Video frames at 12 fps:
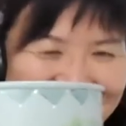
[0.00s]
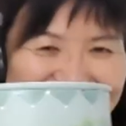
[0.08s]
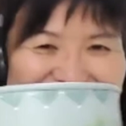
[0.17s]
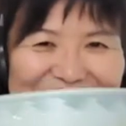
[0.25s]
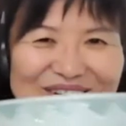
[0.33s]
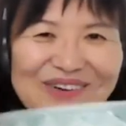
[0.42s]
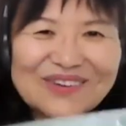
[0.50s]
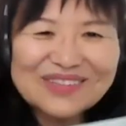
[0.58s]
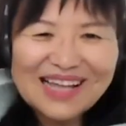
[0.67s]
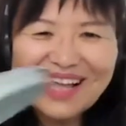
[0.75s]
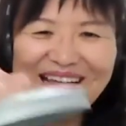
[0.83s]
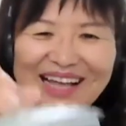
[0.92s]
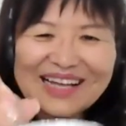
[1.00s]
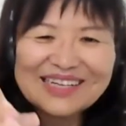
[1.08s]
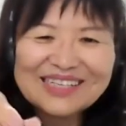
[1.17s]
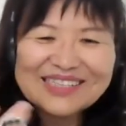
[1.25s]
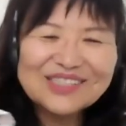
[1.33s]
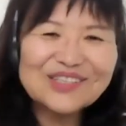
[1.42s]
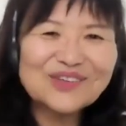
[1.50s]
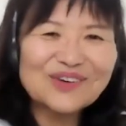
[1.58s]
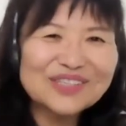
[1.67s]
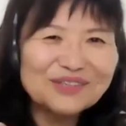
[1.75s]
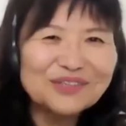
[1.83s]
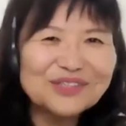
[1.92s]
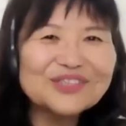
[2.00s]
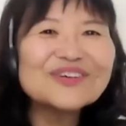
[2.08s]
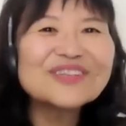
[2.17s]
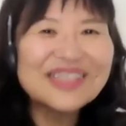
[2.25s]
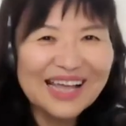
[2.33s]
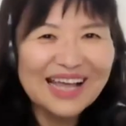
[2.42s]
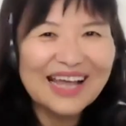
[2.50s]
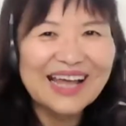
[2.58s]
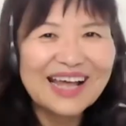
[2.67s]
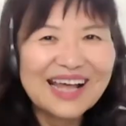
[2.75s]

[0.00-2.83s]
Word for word: でここでちょっとこれ振るので